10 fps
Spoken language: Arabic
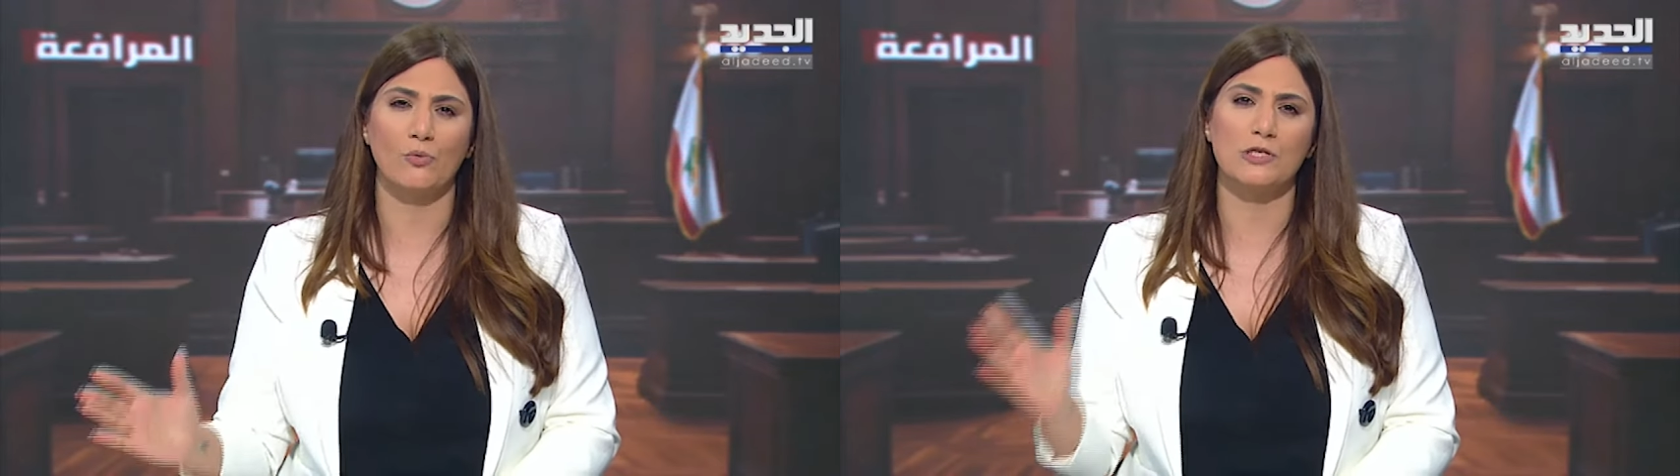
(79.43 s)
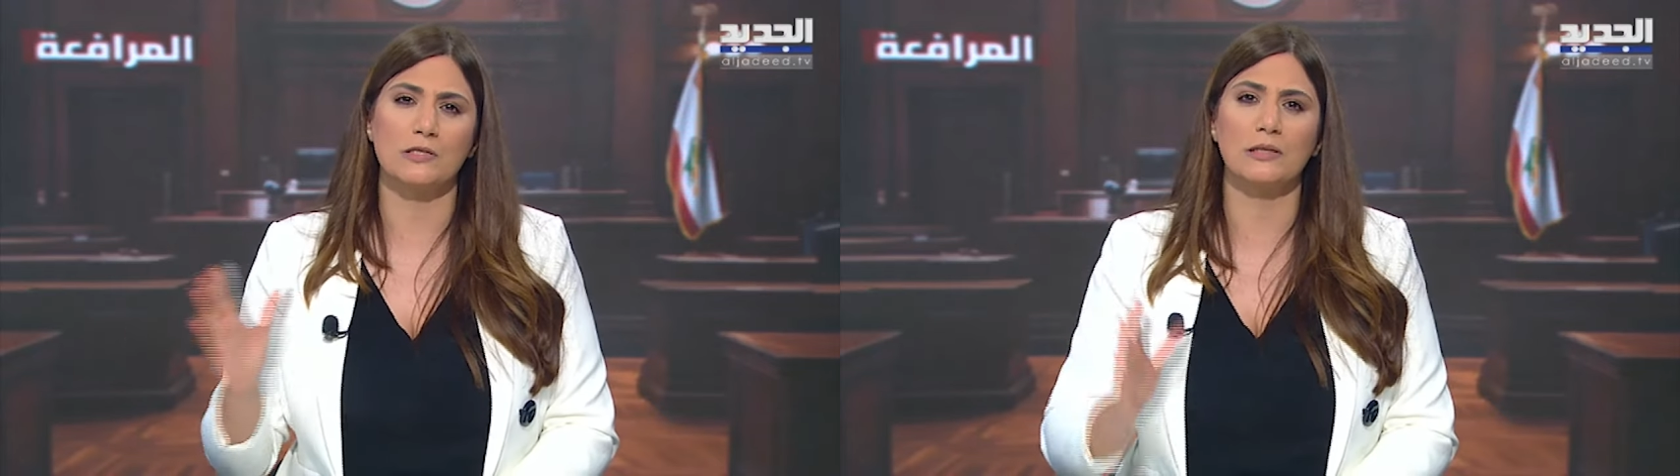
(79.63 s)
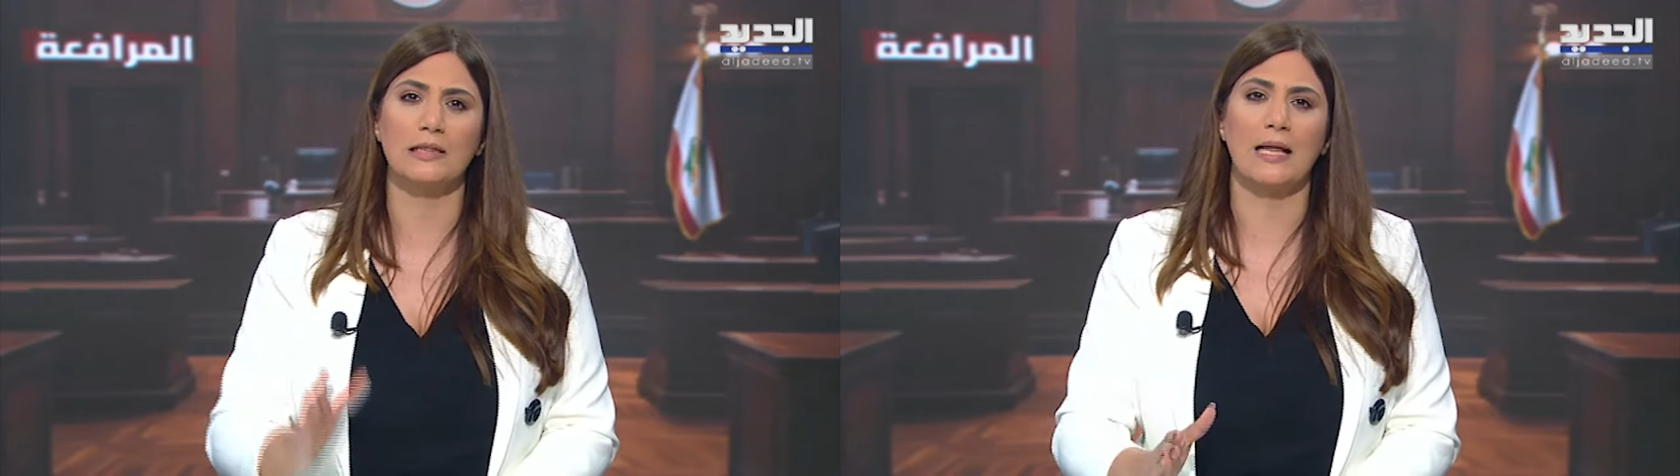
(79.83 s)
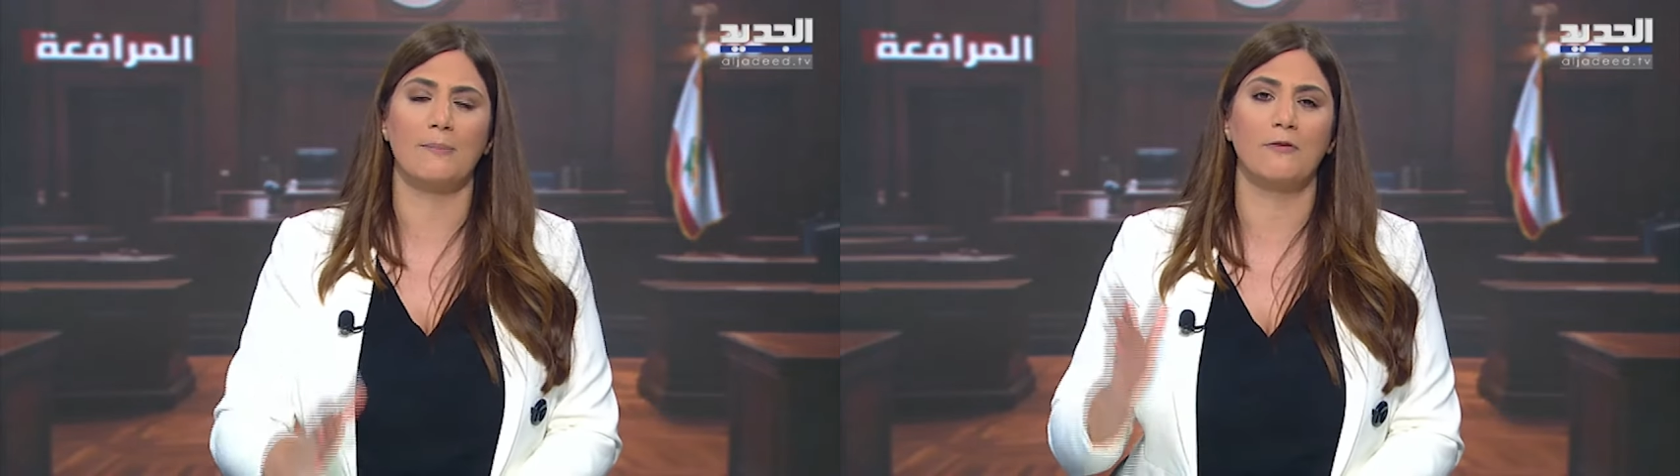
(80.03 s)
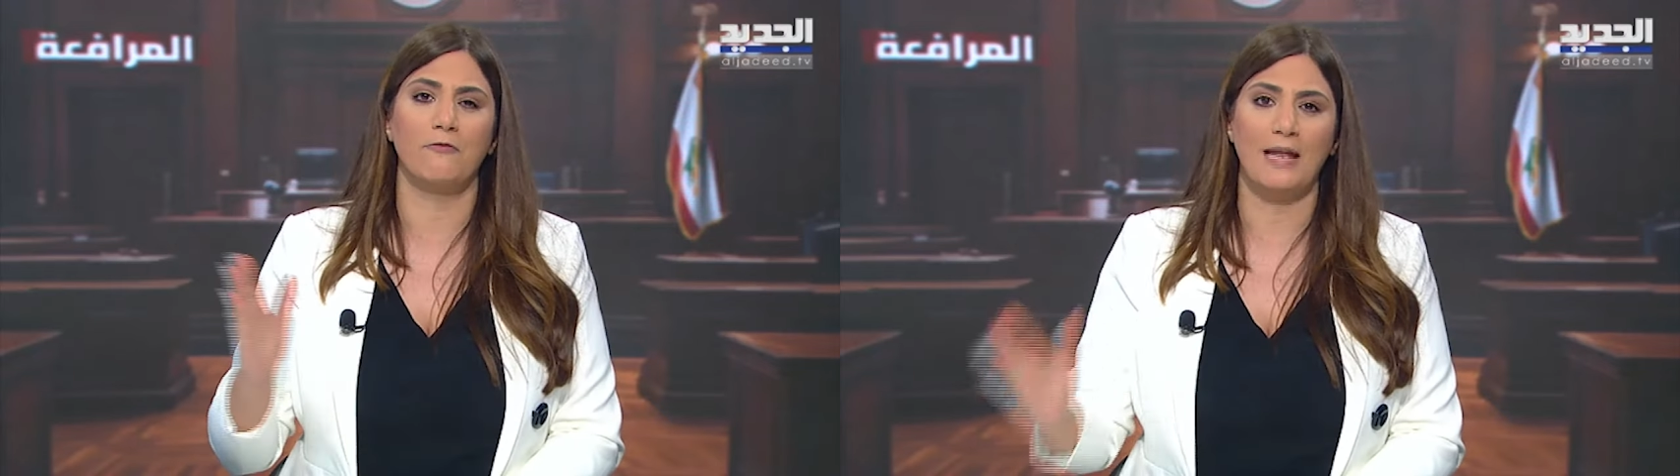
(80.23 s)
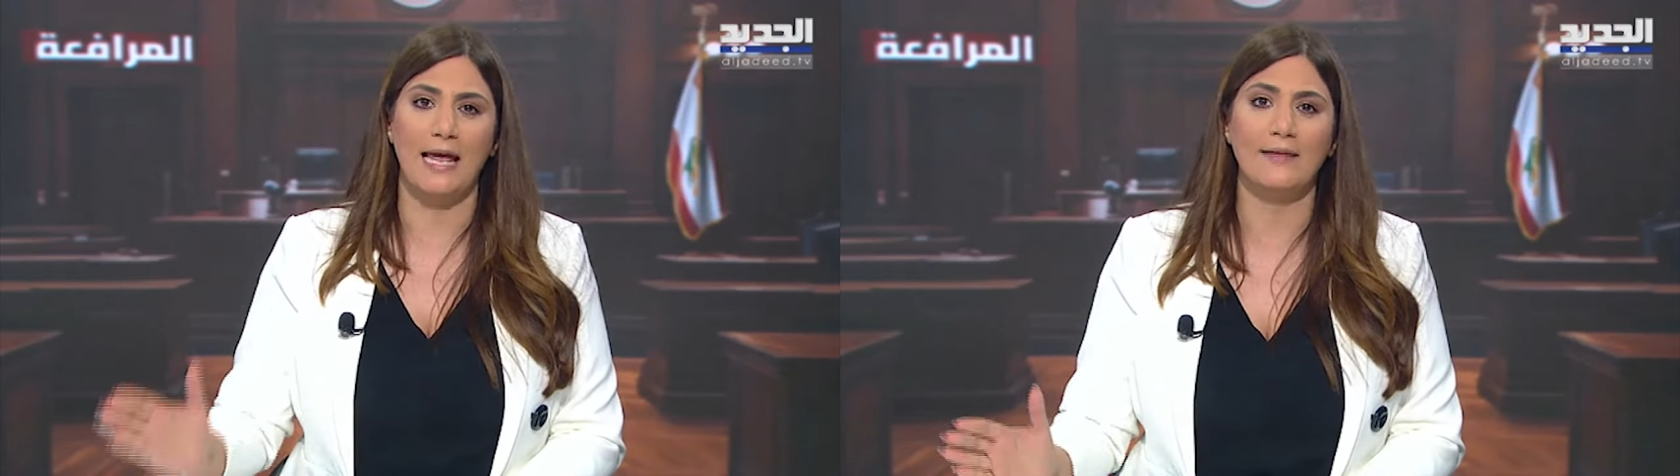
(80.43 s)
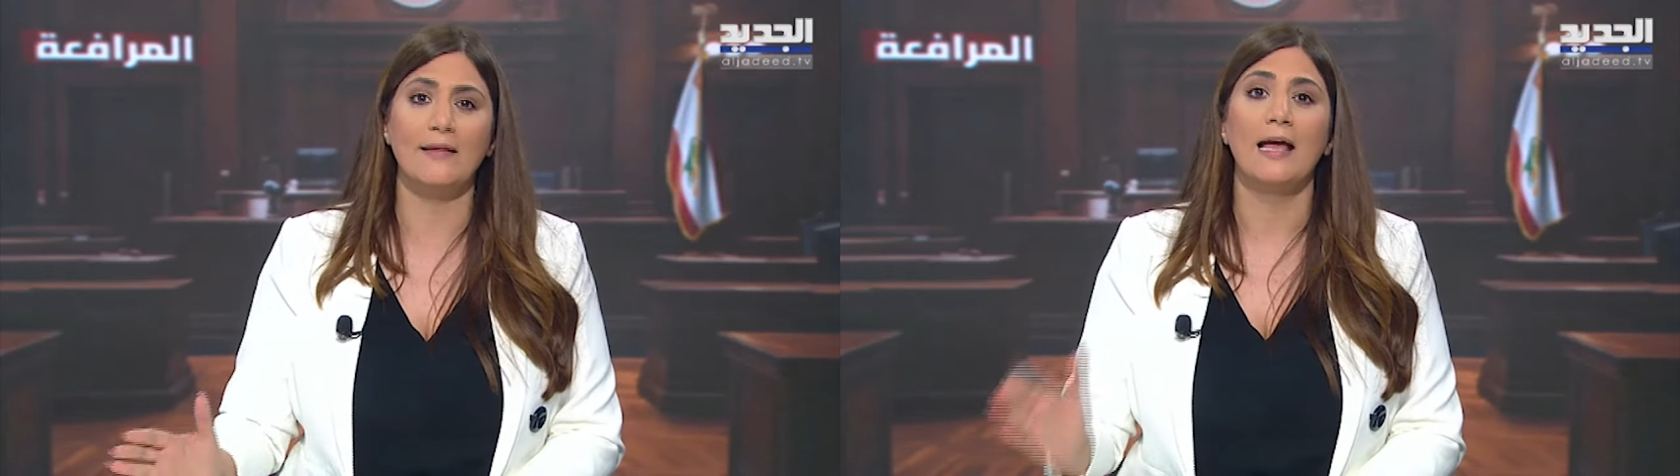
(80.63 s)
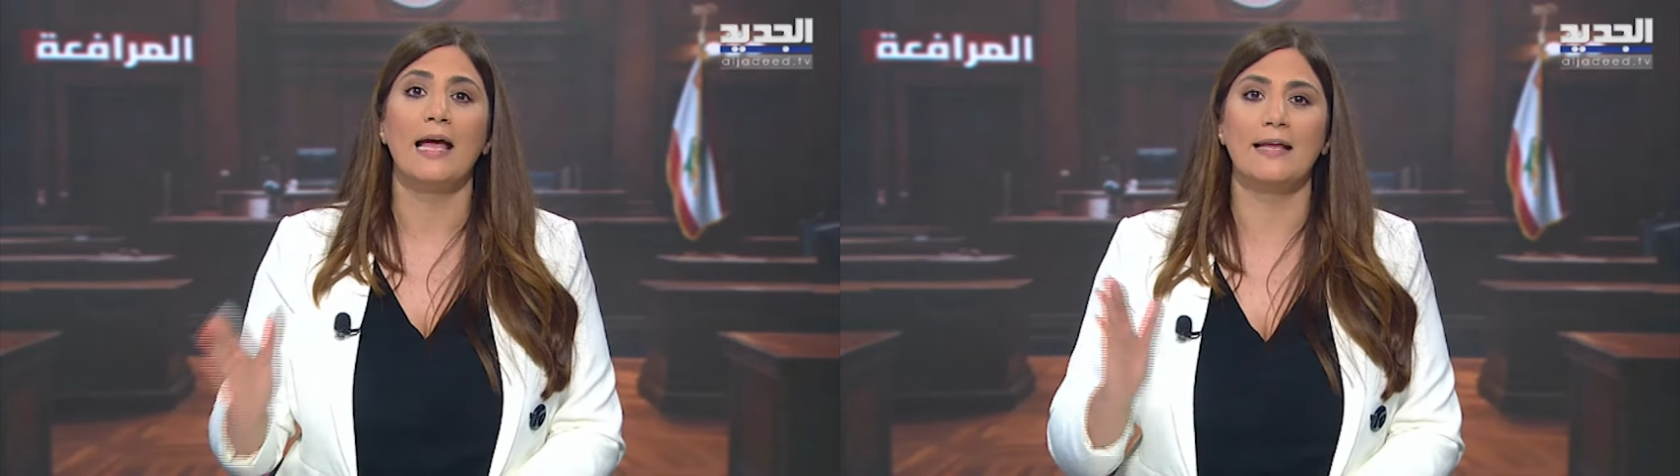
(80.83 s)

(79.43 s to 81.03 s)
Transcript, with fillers: وصلت لنا من فلان